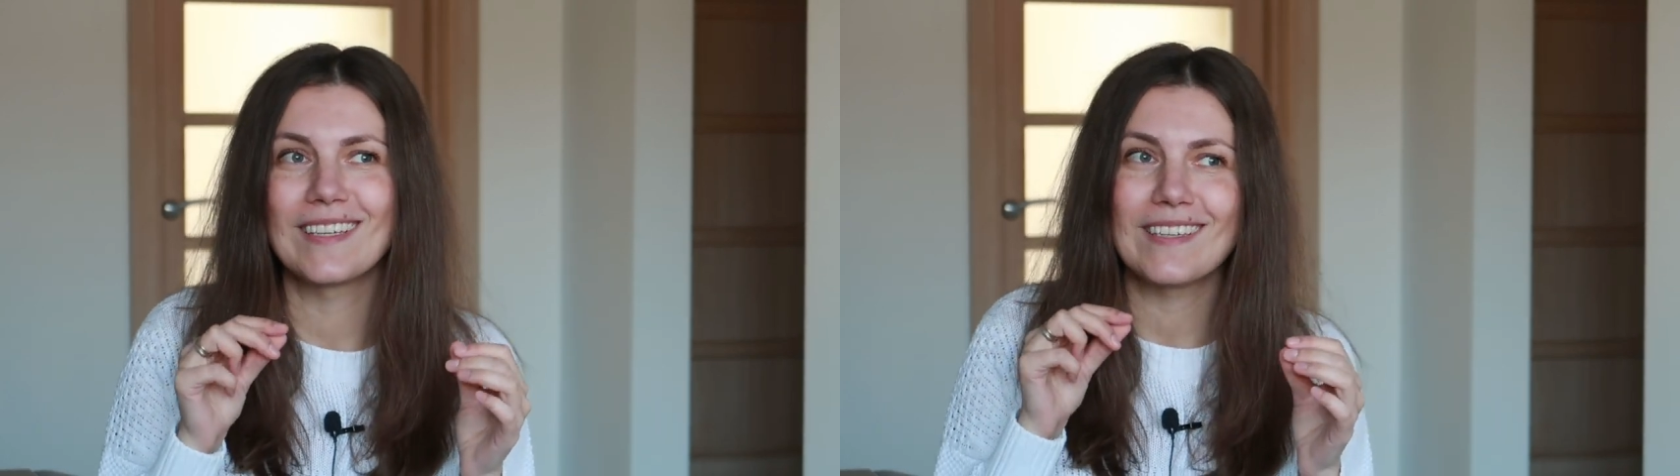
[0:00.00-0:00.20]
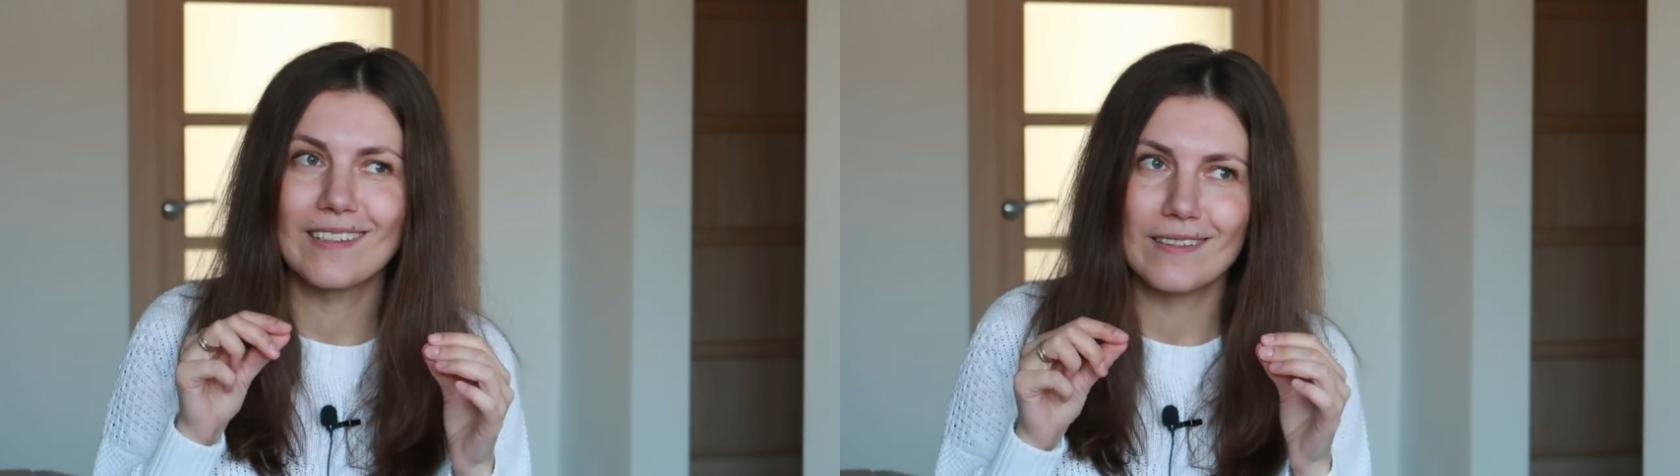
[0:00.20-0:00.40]

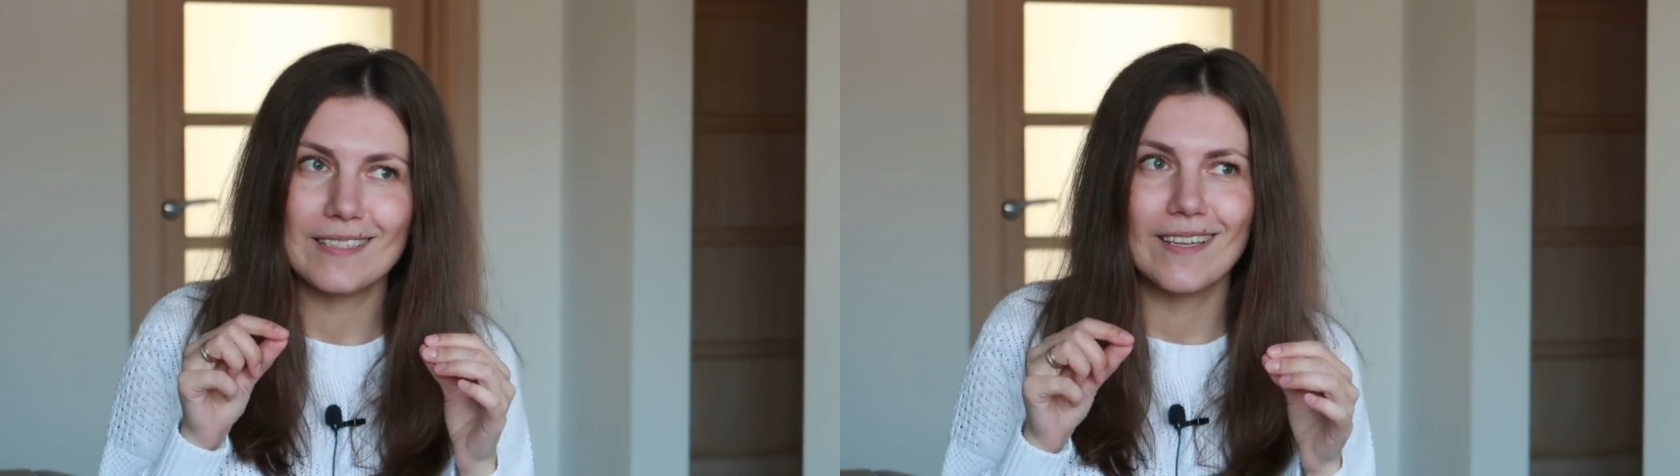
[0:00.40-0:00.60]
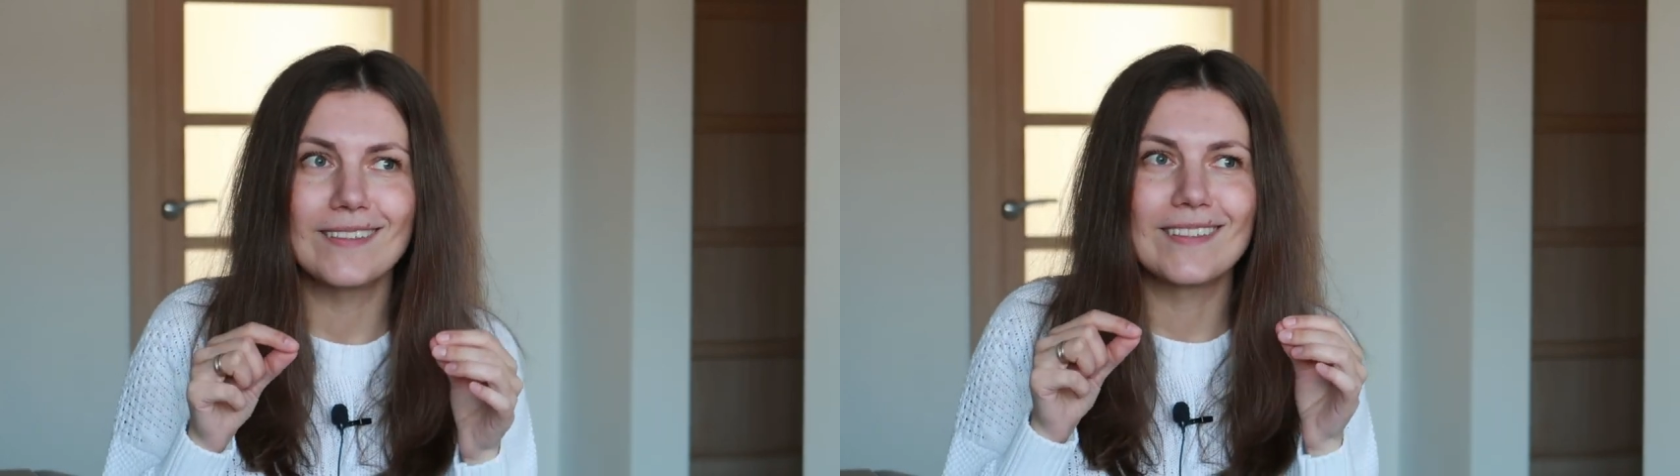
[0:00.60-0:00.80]
как
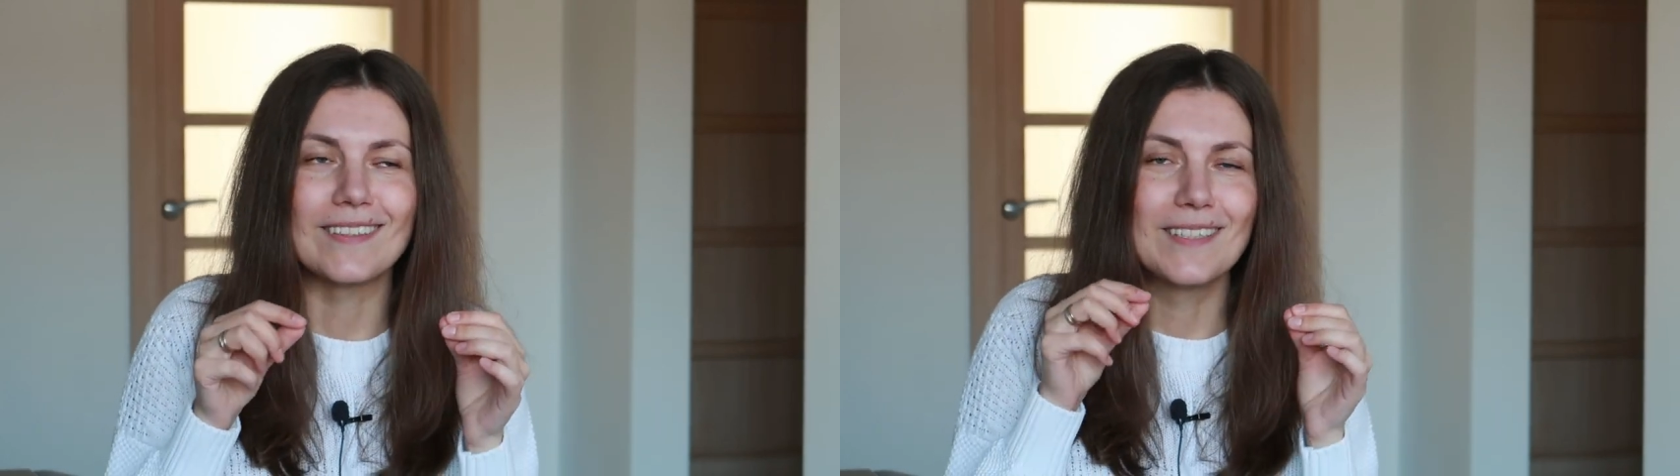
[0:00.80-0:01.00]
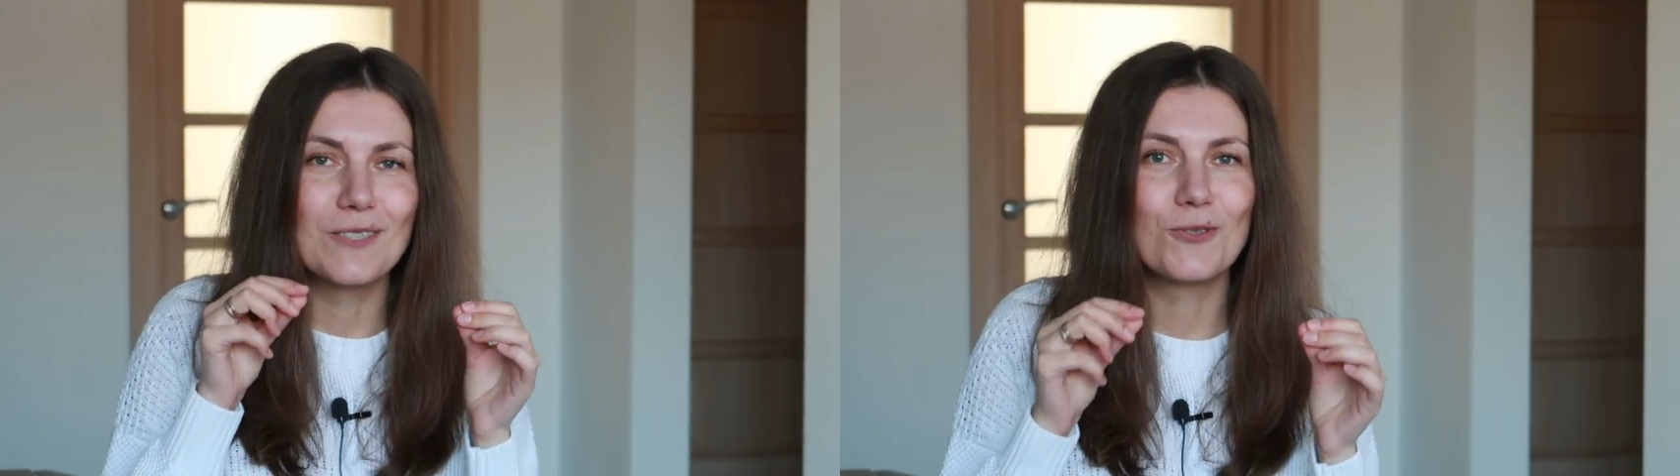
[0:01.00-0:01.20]
она
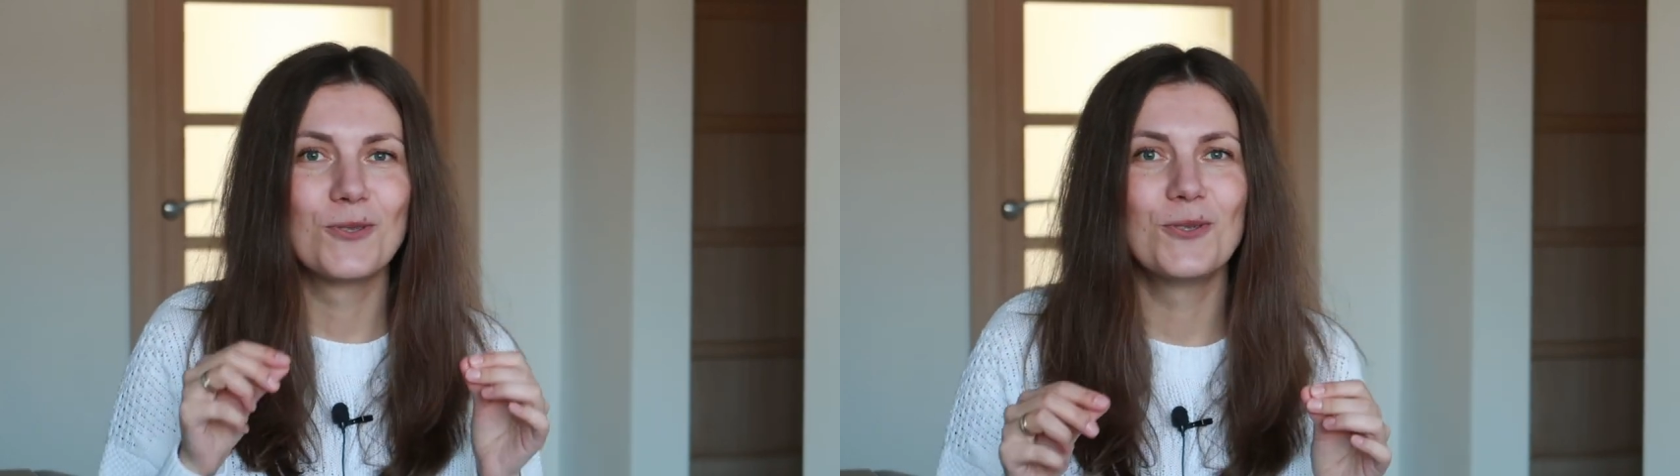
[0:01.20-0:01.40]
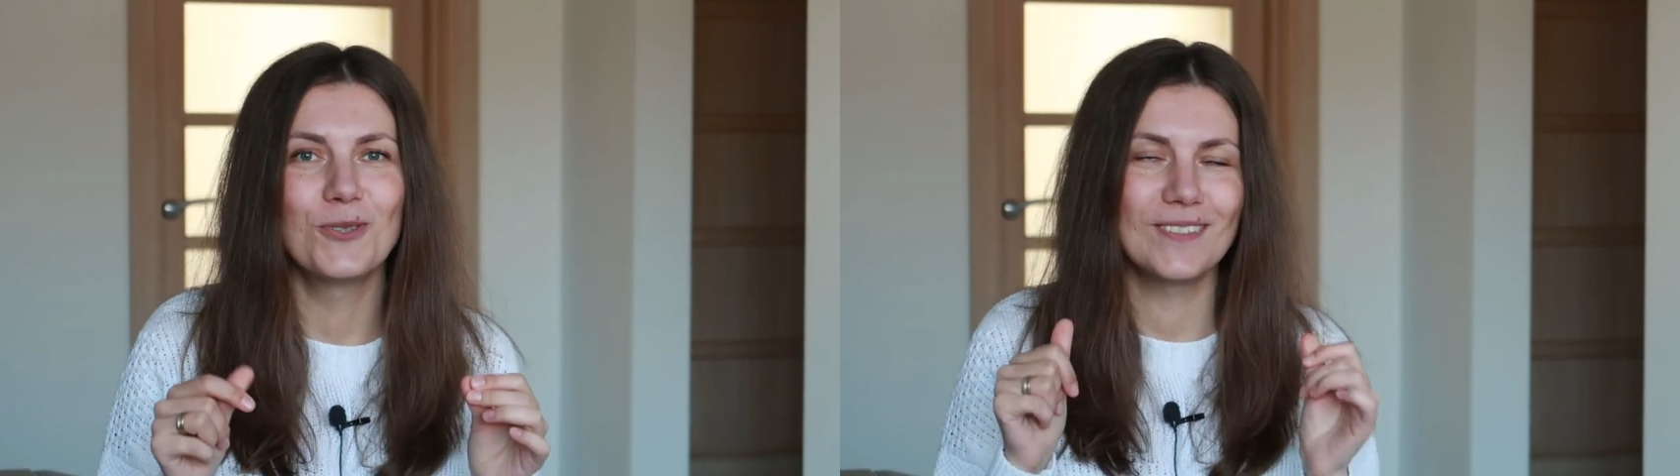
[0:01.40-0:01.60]
сладко
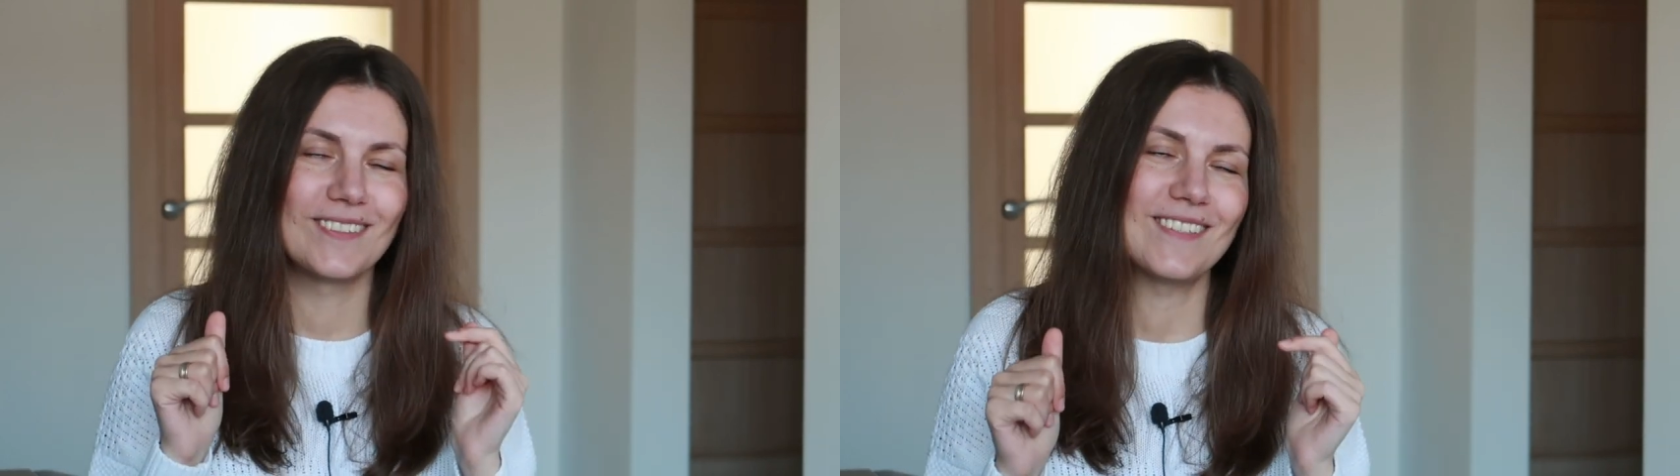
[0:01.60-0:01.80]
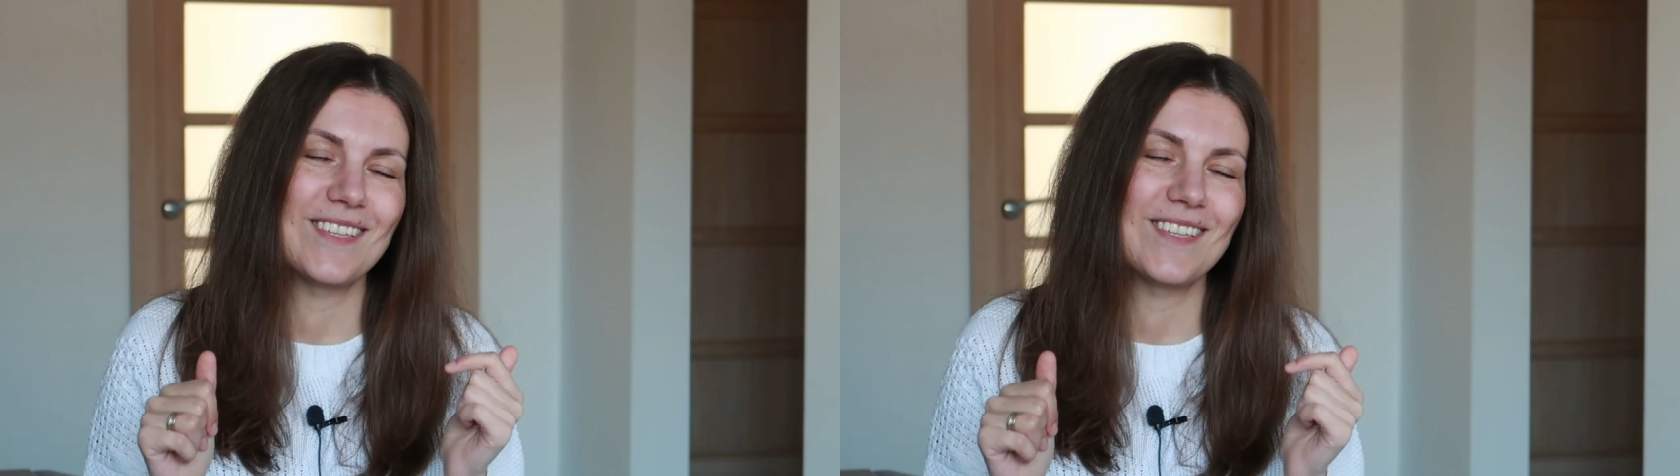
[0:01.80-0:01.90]
жует